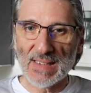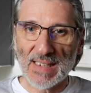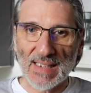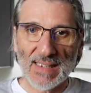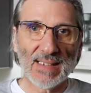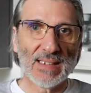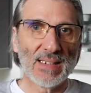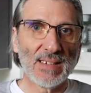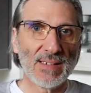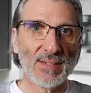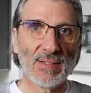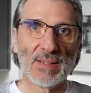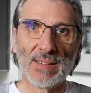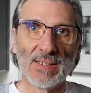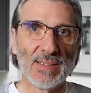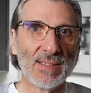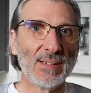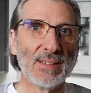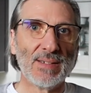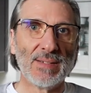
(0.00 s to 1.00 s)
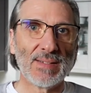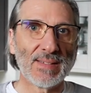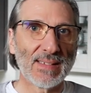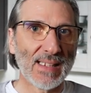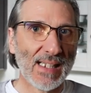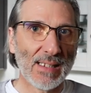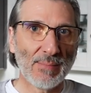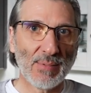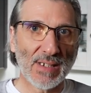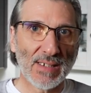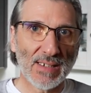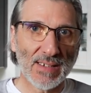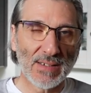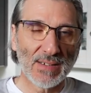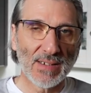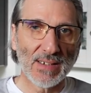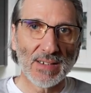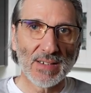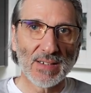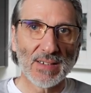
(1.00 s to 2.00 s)
jeder äh, selber
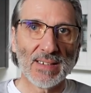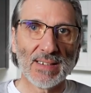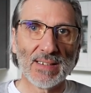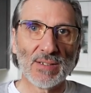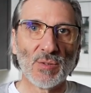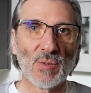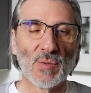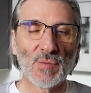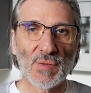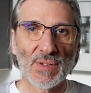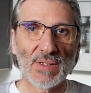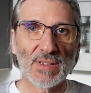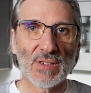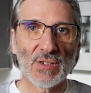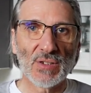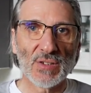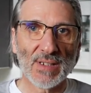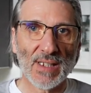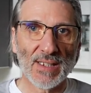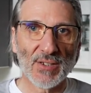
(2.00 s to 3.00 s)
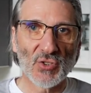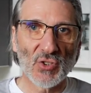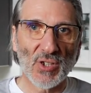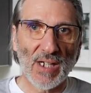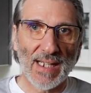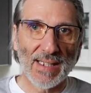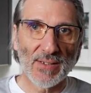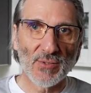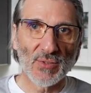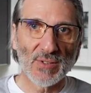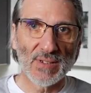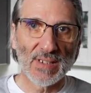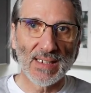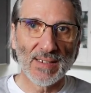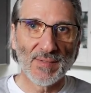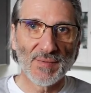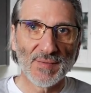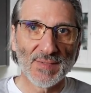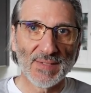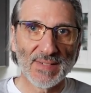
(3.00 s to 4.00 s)
recherchieren und für sich eine Entscheidung
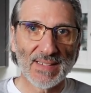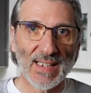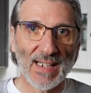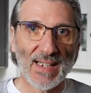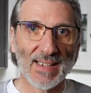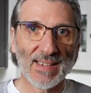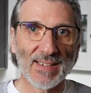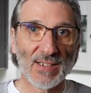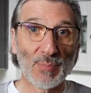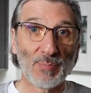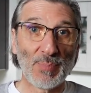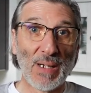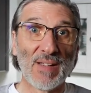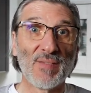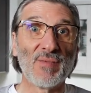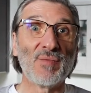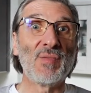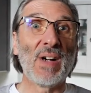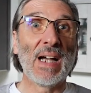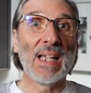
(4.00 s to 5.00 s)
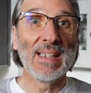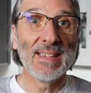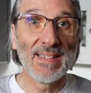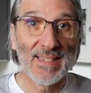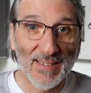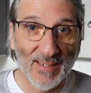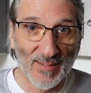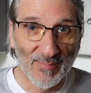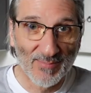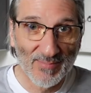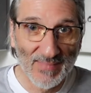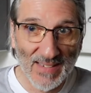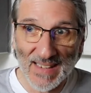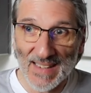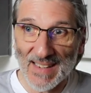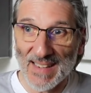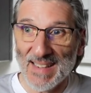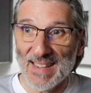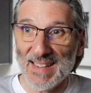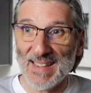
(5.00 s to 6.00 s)
treffen, da ich bei weitem
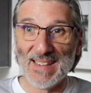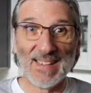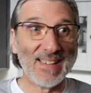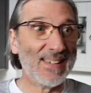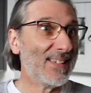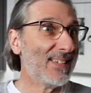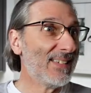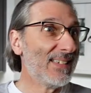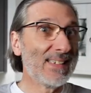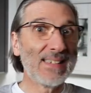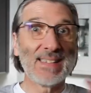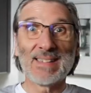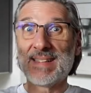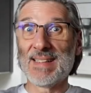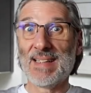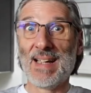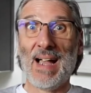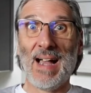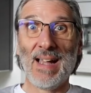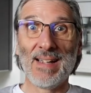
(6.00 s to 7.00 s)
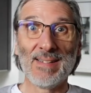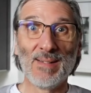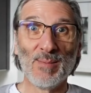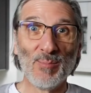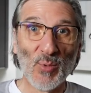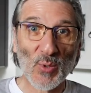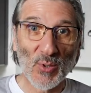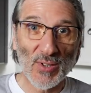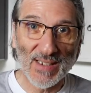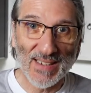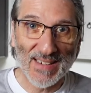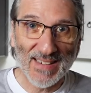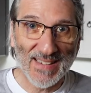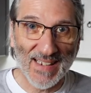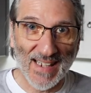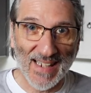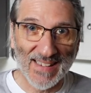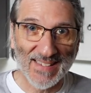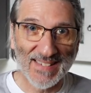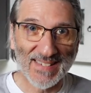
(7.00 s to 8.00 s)
äh, nicht alle
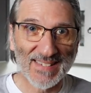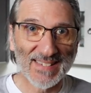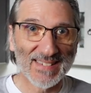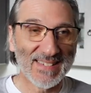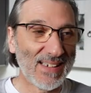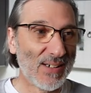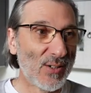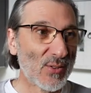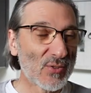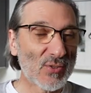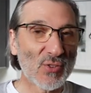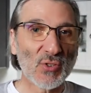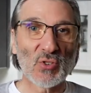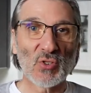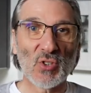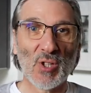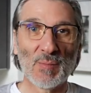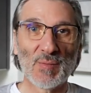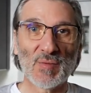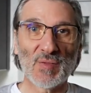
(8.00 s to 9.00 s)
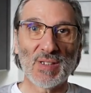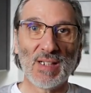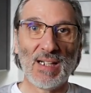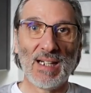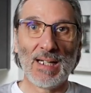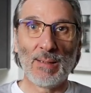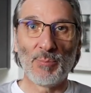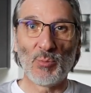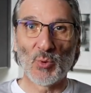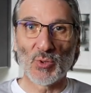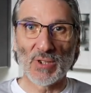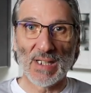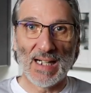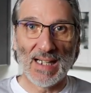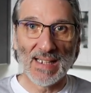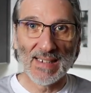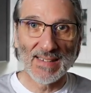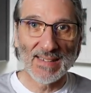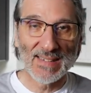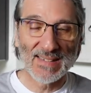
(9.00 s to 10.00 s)
Möglichkeiten ausgeschöpft habe oder
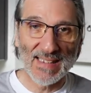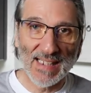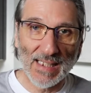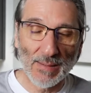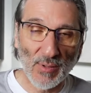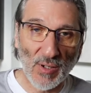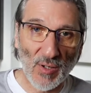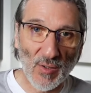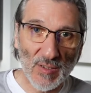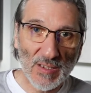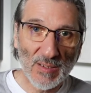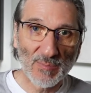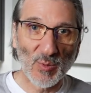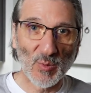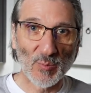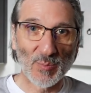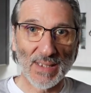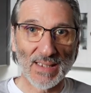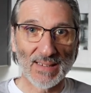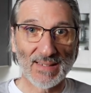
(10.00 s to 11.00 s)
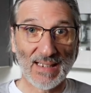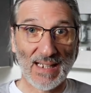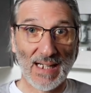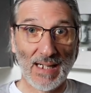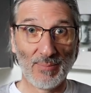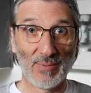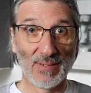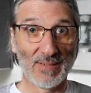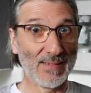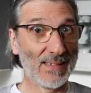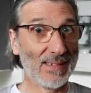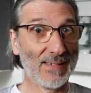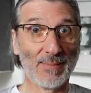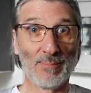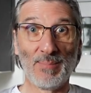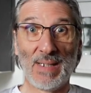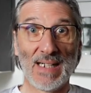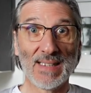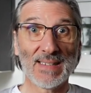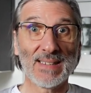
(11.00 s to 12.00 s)
alles selber ausprobiert habe, äh,
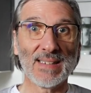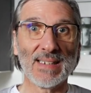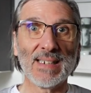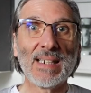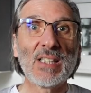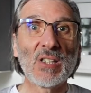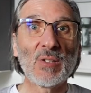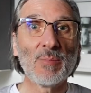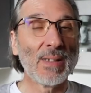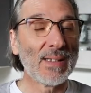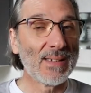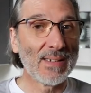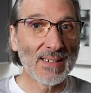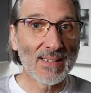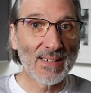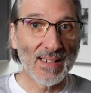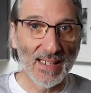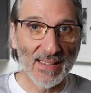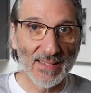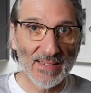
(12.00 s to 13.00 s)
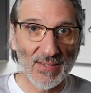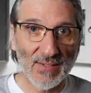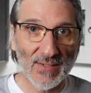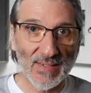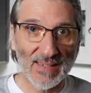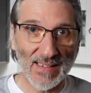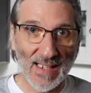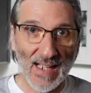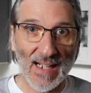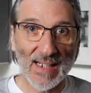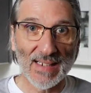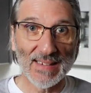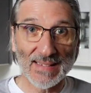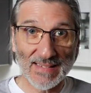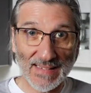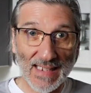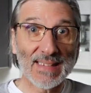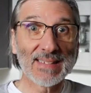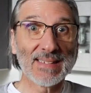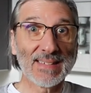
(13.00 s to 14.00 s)
maße ich mir nicht an zu sagen,
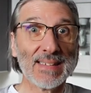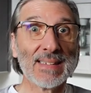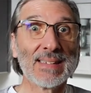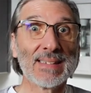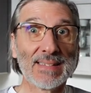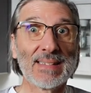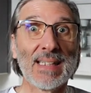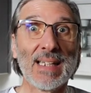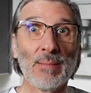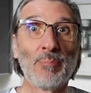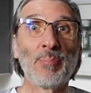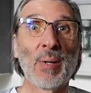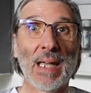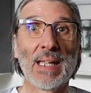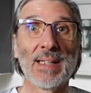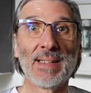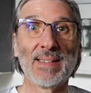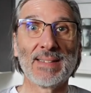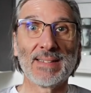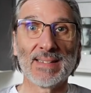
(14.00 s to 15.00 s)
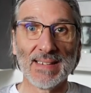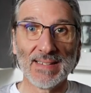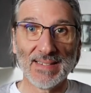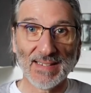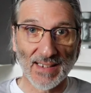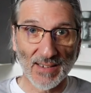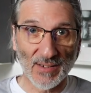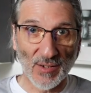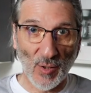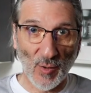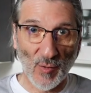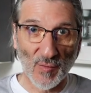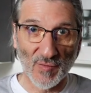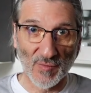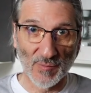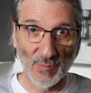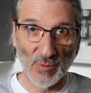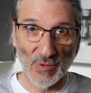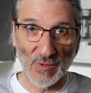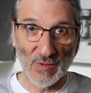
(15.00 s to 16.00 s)
das ist der Brenner, den ihr
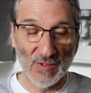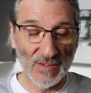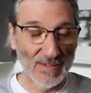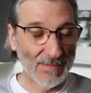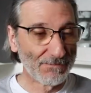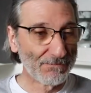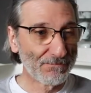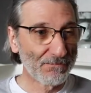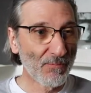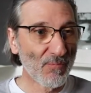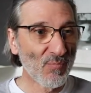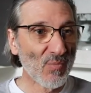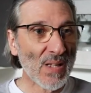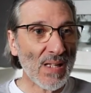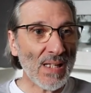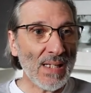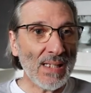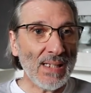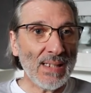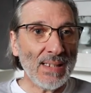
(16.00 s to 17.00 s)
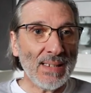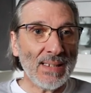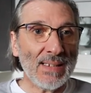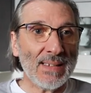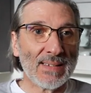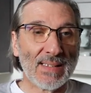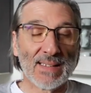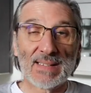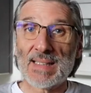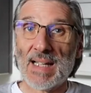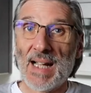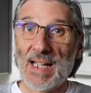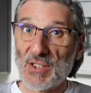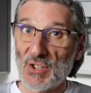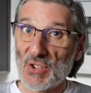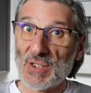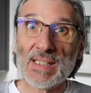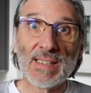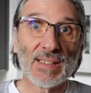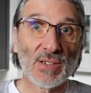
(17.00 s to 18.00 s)
kaufen müsst. Das
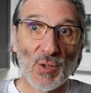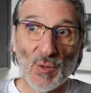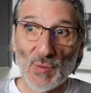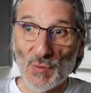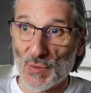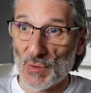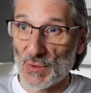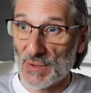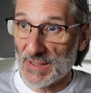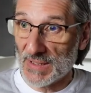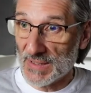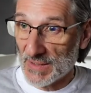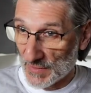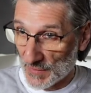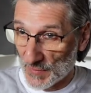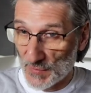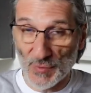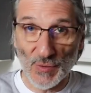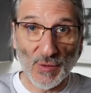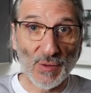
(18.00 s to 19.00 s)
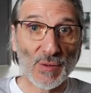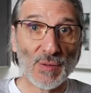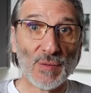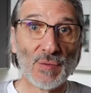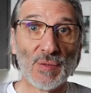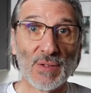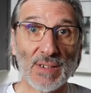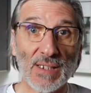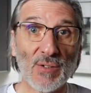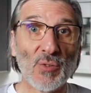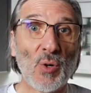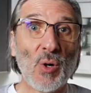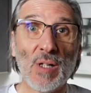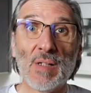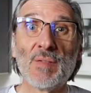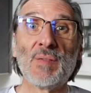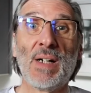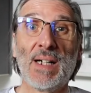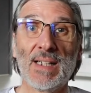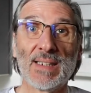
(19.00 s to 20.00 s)
gleiche gilt auch für, die, für, für den
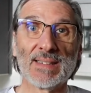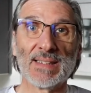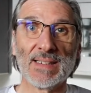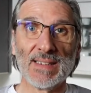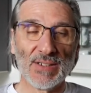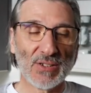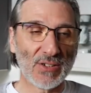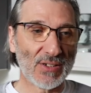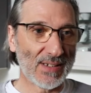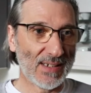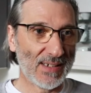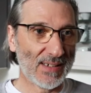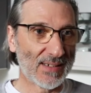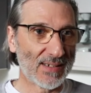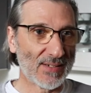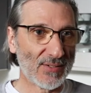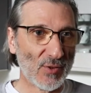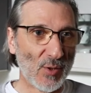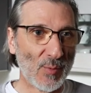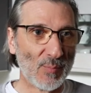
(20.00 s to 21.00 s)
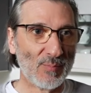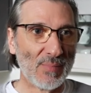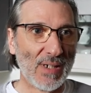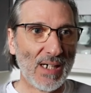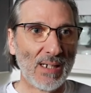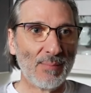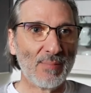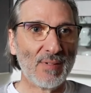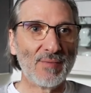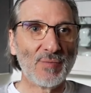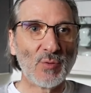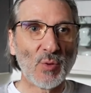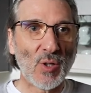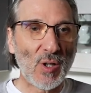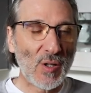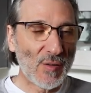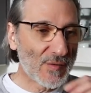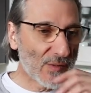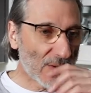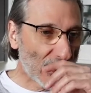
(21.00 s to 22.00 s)
Rollwagen, den ich da genommen habe.
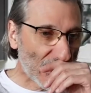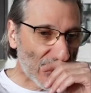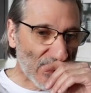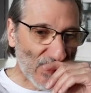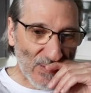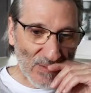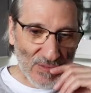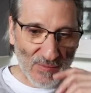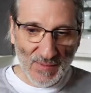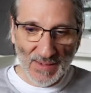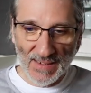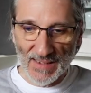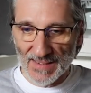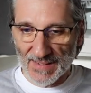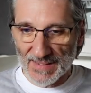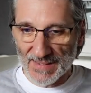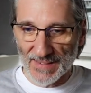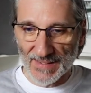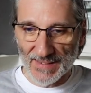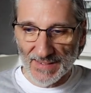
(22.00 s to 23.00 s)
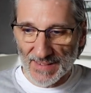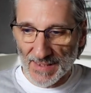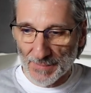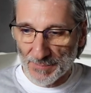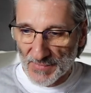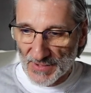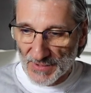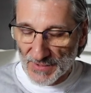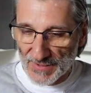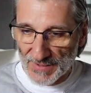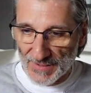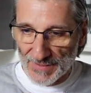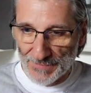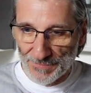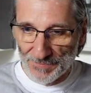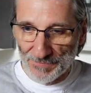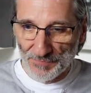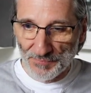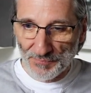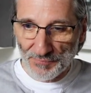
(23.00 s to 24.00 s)
Worauf ich hinaus will, ist, es gibt
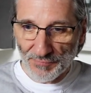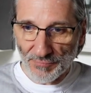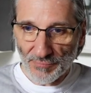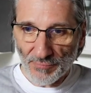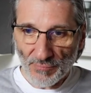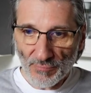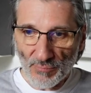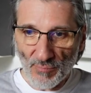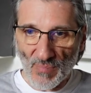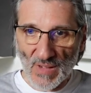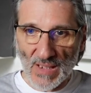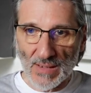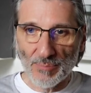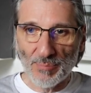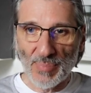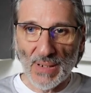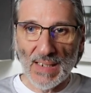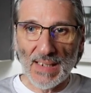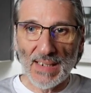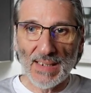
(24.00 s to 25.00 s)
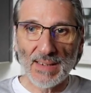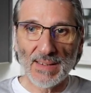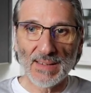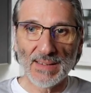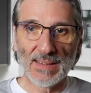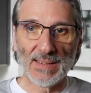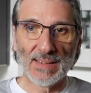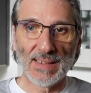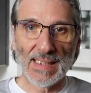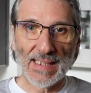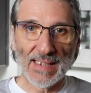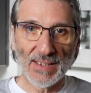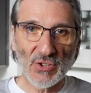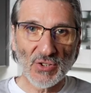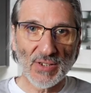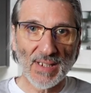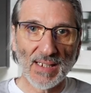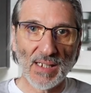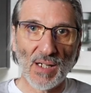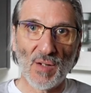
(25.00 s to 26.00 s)
ähm, ein paar äh,
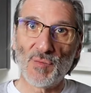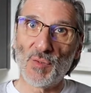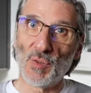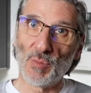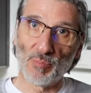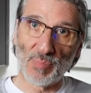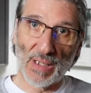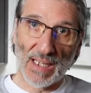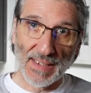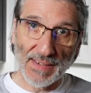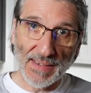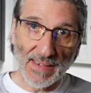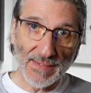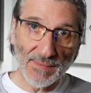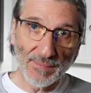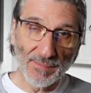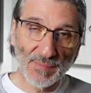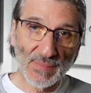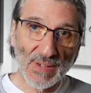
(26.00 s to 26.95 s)
Hersteller von Brennern,